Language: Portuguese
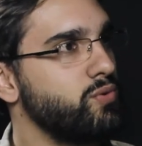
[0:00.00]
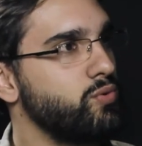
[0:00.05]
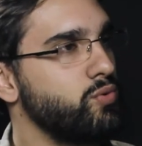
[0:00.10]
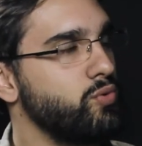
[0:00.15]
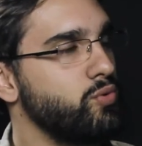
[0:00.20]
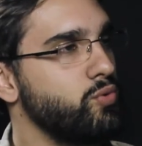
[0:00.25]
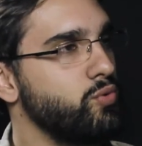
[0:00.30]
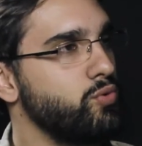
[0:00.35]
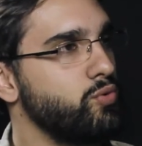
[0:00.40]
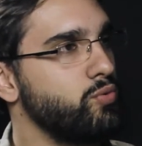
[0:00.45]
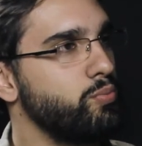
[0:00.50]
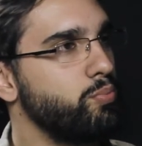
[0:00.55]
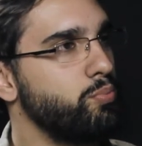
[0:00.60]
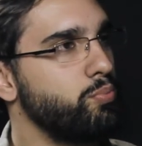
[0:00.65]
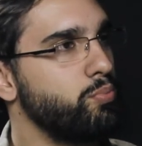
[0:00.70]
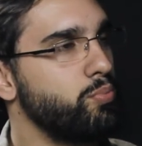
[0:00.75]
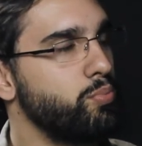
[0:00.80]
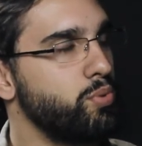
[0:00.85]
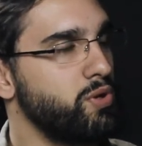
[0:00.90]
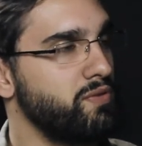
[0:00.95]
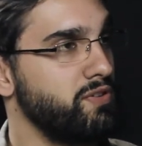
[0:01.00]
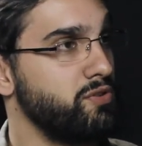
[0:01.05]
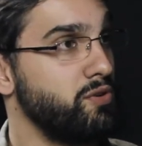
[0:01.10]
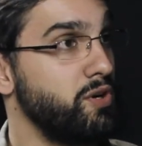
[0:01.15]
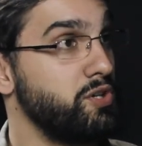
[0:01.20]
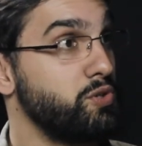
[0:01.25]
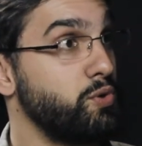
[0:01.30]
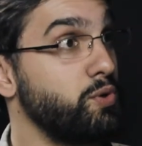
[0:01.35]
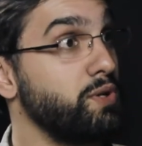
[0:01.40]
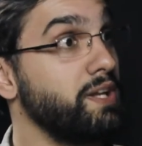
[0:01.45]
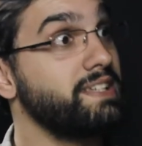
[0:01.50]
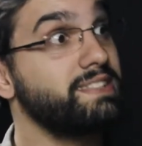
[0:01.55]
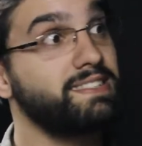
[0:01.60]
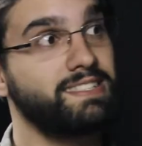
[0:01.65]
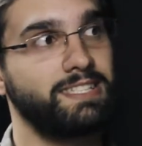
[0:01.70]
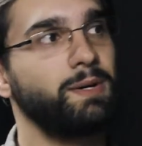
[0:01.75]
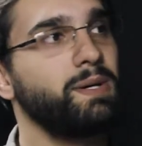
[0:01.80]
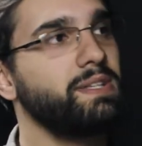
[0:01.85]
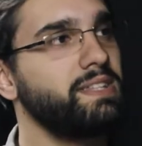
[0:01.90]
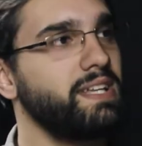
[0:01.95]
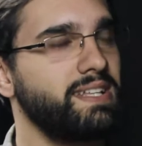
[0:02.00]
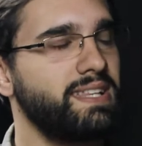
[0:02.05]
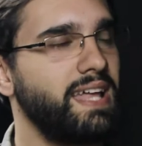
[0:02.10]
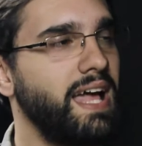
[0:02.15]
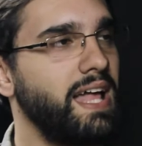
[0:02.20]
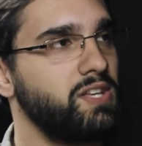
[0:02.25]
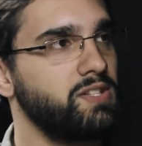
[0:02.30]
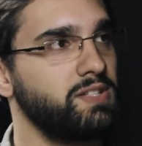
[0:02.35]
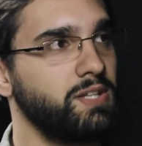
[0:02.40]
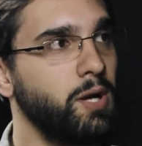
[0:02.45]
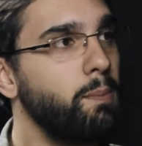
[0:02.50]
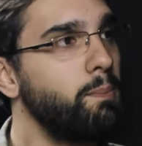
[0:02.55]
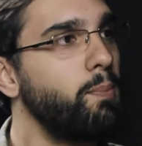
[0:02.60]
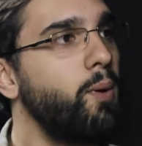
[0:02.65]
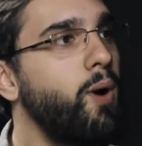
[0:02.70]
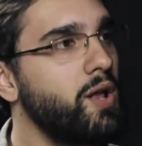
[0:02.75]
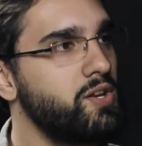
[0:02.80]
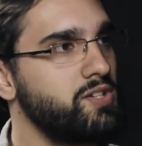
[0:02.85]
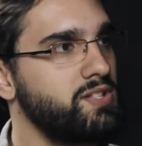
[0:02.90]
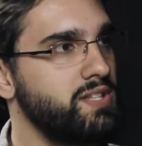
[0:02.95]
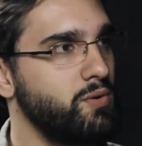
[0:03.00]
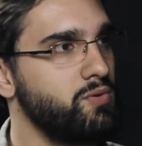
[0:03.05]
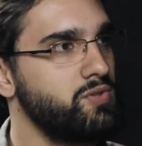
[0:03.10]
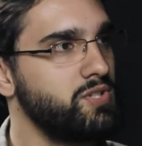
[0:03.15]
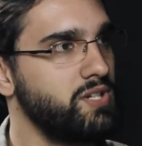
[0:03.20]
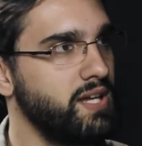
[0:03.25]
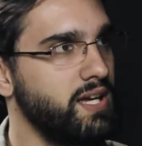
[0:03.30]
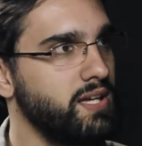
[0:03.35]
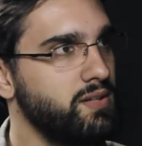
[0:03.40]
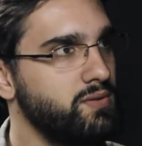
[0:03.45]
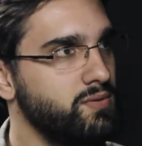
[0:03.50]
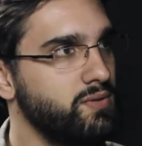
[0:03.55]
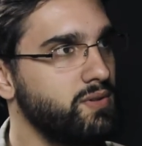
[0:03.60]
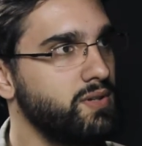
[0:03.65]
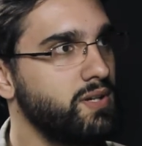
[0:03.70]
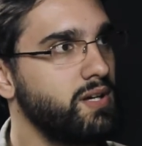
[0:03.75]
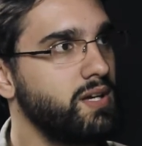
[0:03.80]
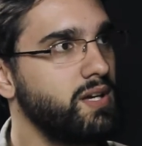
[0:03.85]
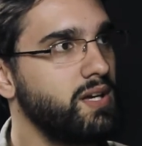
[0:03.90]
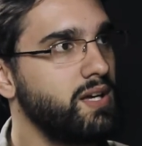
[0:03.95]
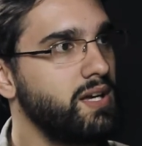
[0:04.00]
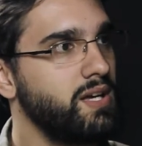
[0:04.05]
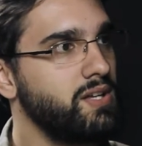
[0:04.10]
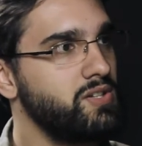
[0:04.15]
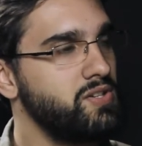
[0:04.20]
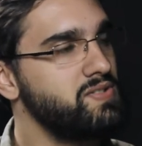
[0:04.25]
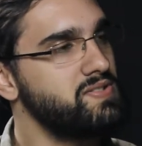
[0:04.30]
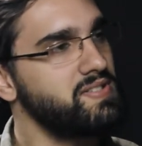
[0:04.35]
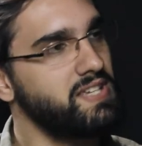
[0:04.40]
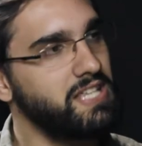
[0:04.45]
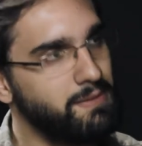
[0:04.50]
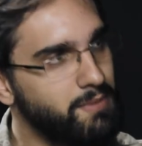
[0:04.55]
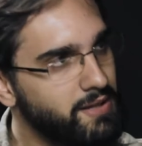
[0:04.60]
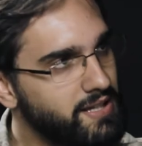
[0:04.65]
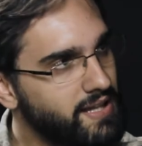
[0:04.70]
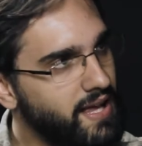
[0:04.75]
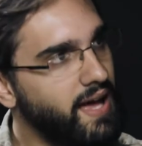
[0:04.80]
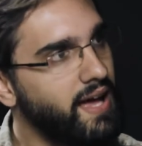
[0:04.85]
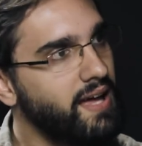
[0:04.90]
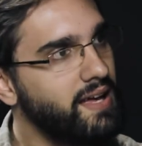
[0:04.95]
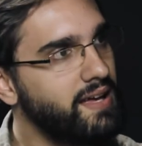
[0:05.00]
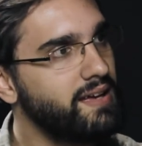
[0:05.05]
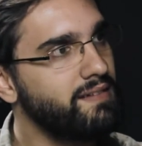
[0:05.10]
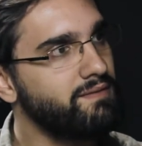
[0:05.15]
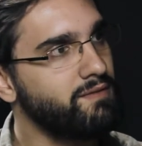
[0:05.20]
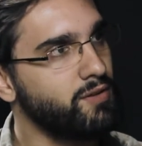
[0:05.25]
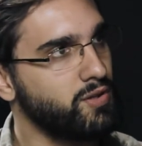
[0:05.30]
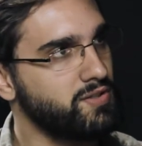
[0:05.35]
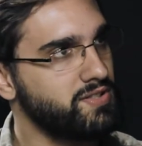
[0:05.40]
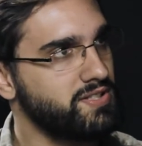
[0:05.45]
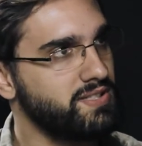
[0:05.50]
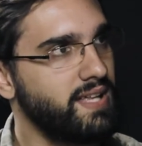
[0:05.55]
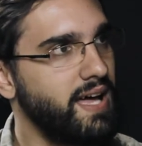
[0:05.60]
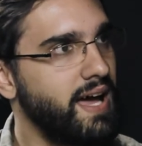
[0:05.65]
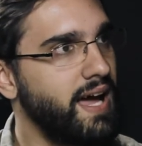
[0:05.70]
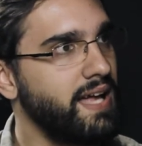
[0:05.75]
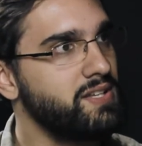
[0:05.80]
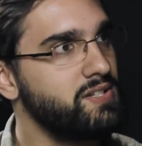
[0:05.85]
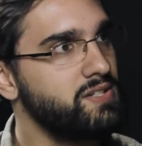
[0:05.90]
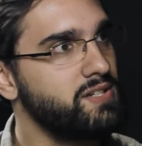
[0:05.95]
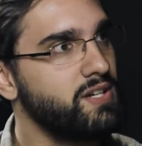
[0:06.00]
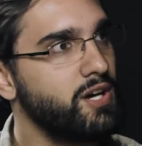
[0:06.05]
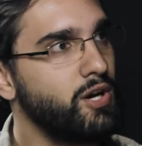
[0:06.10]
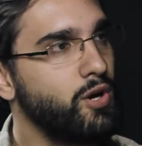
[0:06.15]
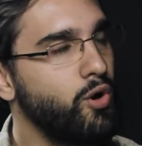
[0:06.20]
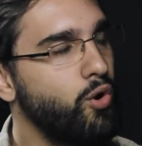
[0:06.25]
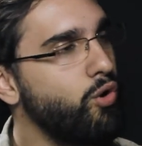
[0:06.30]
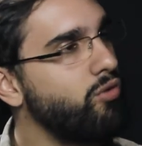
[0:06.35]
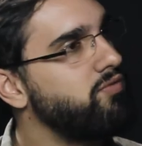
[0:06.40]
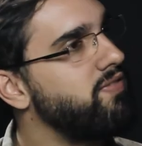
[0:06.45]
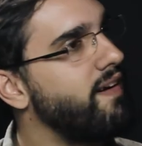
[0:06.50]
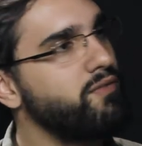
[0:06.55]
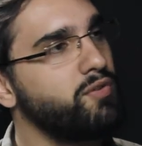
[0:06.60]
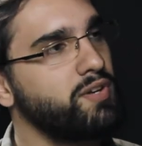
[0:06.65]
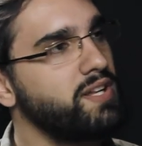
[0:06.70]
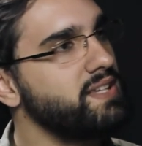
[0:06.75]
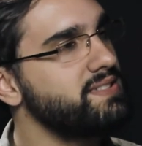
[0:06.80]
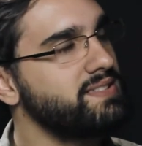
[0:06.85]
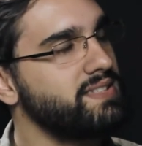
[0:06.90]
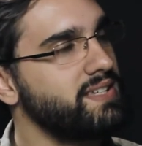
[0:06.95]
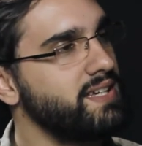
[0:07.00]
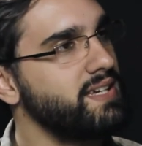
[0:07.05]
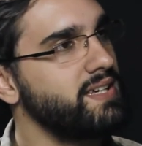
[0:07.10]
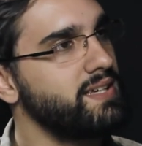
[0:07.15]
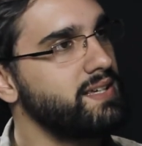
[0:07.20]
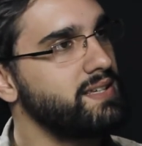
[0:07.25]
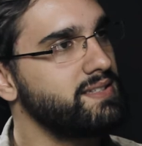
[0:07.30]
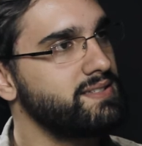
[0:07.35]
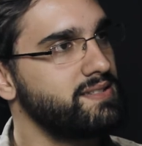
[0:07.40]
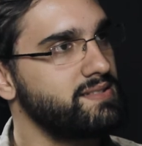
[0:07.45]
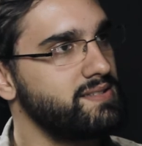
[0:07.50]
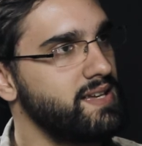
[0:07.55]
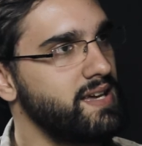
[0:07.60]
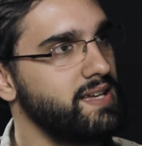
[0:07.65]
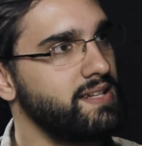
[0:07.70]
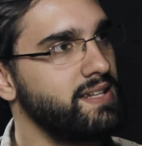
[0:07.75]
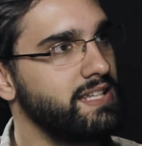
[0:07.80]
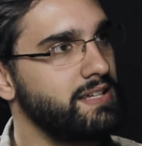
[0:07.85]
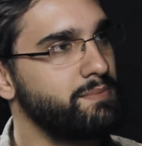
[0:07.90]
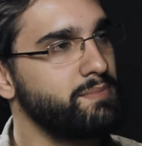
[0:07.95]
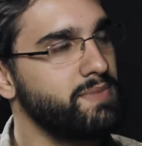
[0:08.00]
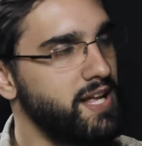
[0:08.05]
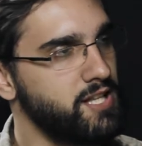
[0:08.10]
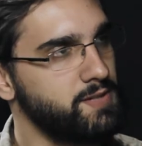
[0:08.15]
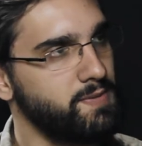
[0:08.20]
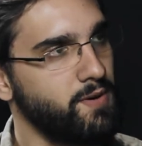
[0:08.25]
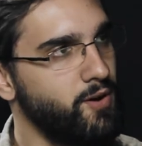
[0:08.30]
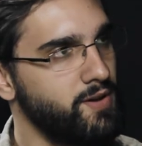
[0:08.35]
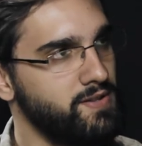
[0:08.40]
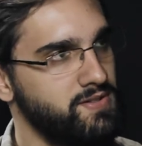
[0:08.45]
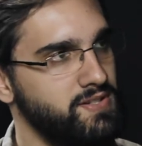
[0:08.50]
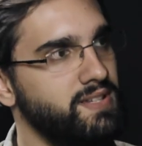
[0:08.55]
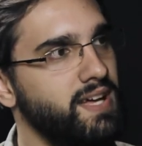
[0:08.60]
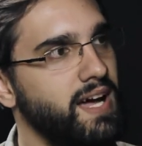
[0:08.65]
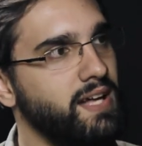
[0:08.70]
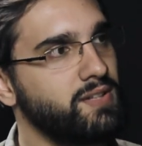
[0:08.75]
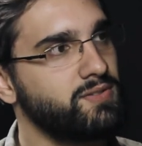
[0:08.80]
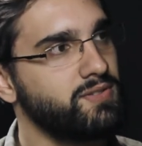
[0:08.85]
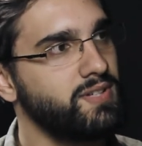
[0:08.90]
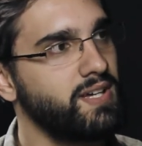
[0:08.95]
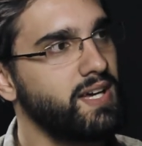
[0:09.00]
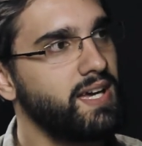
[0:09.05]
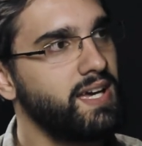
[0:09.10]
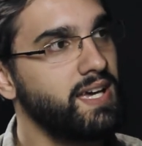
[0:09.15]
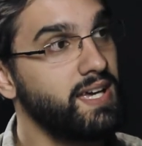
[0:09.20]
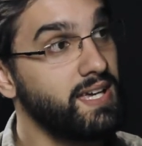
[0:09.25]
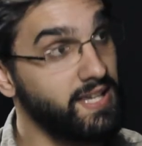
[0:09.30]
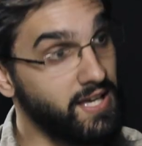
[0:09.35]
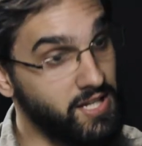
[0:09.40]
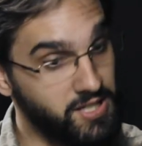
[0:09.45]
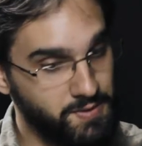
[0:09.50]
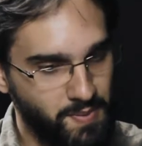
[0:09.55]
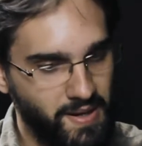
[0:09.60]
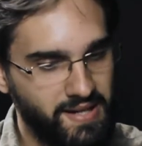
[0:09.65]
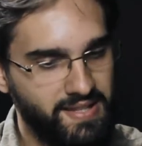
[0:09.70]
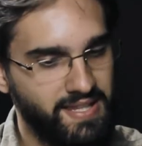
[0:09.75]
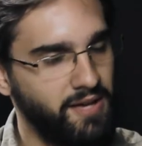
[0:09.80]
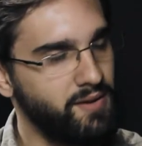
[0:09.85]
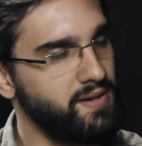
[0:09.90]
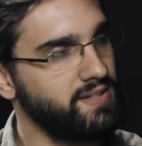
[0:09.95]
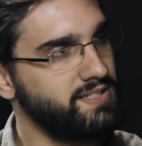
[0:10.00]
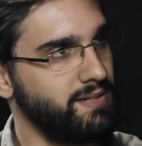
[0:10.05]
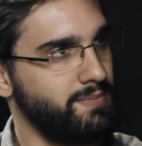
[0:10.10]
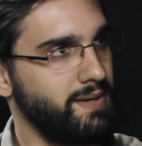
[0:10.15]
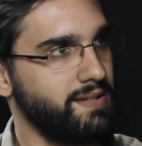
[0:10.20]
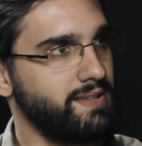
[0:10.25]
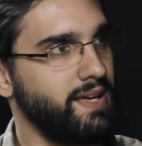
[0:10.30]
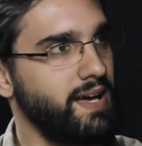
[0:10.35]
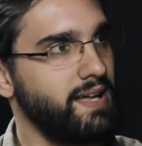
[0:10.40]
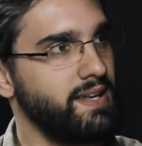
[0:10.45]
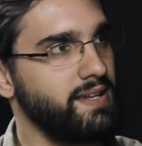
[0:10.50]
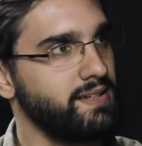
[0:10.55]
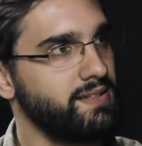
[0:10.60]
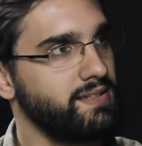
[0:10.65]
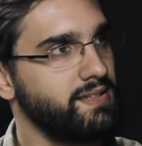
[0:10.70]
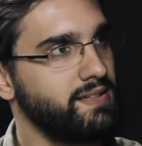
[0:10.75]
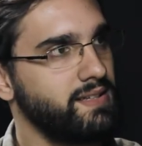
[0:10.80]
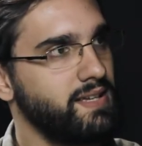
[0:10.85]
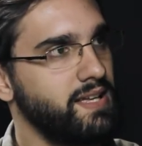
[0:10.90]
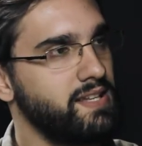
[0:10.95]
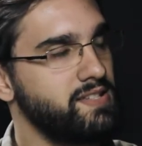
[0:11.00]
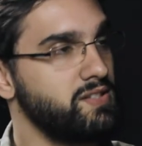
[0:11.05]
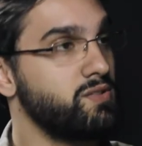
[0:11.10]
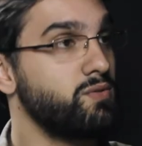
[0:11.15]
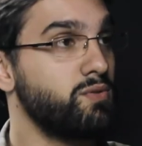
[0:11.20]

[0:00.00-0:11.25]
O, provedor de conexão à internet não pode ter o direito de discriminar velocidade ou favorecer é, determinados pacotes de dados. E eles perderam essa batalha. Eles,